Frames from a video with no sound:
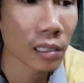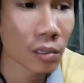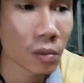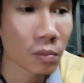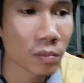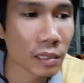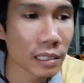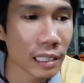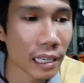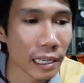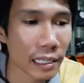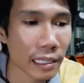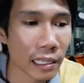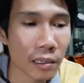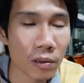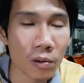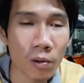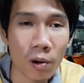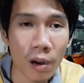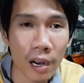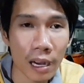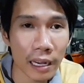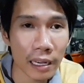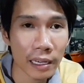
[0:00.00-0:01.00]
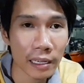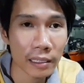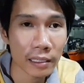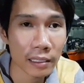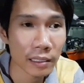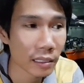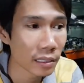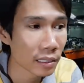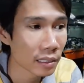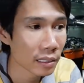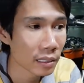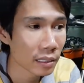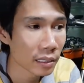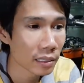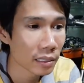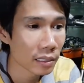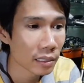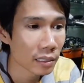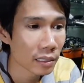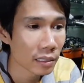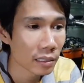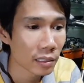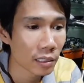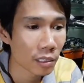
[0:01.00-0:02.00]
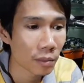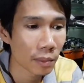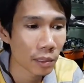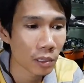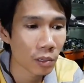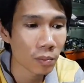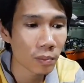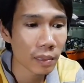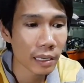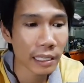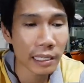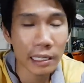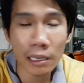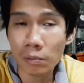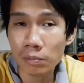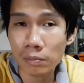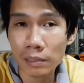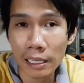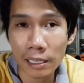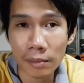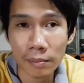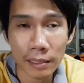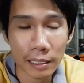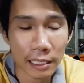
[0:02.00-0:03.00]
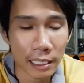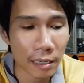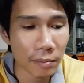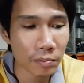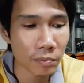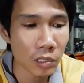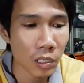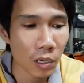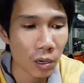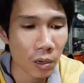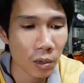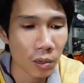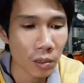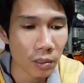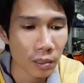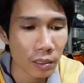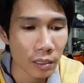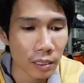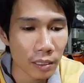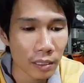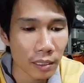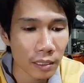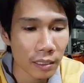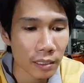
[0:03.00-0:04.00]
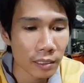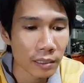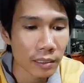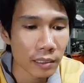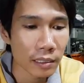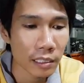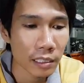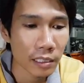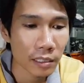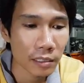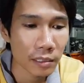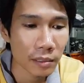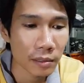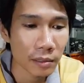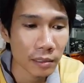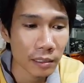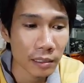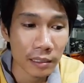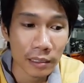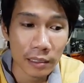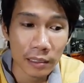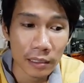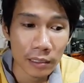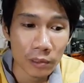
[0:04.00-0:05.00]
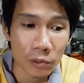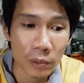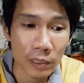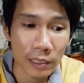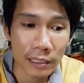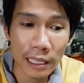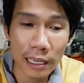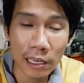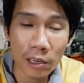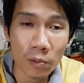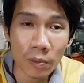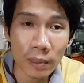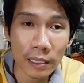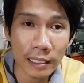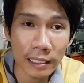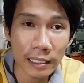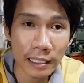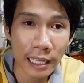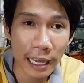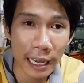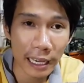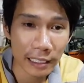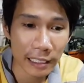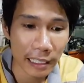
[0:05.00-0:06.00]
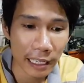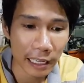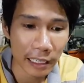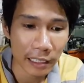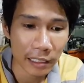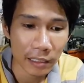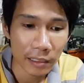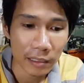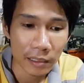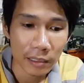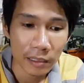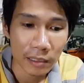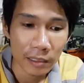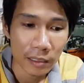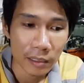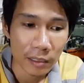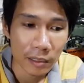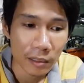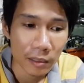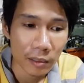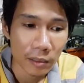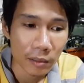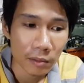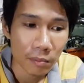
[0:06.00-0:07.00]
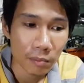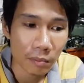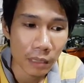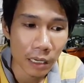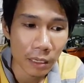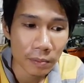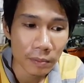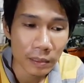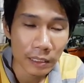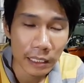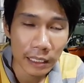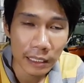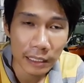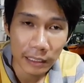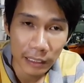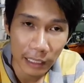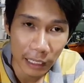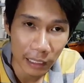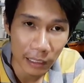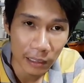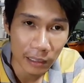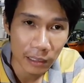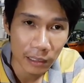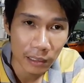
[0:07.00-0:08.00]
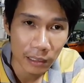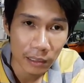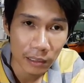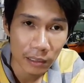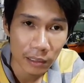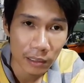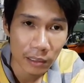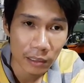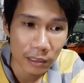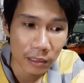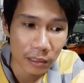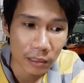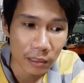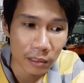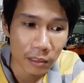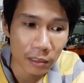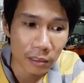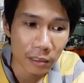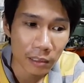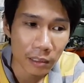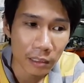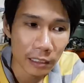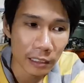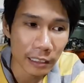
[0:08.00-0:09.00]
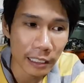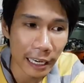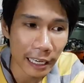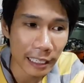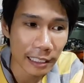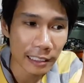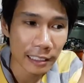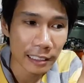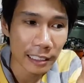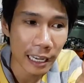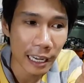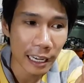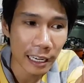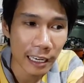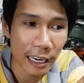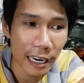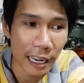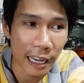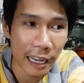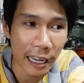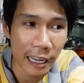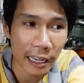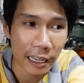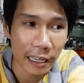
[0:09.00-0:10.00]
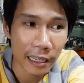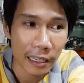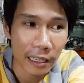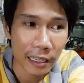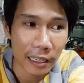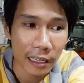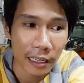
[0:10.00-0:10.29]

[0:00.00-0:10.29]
nó cũng xài cây khóa rồi mình cũng lấy ống dây mình cắm vô thì nguyên tắc cũng y chang vậy bóp siết giữ dặn xả ra